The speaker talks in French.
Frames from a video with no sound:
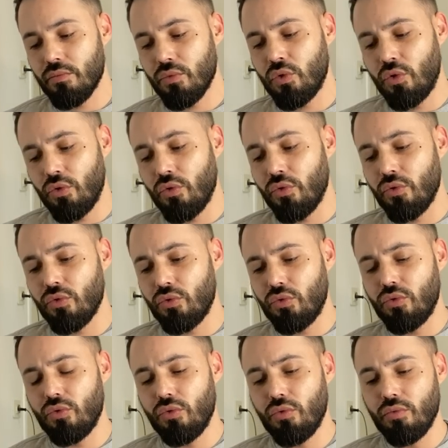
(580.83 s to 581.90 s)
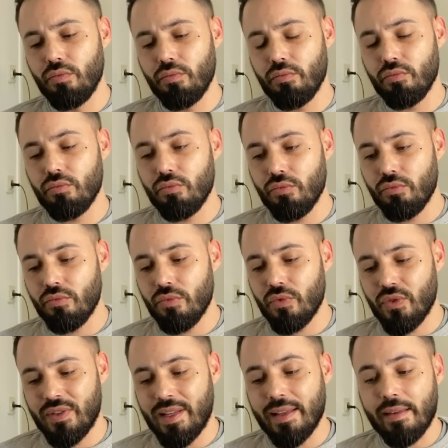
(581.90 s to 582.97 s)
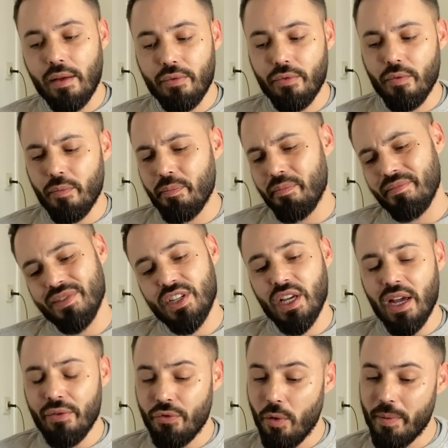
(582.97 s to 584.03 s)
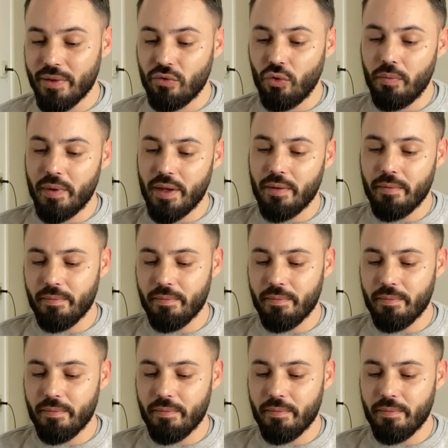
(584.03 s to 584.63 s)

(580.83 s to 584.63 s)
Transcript: de cette dirais information, mais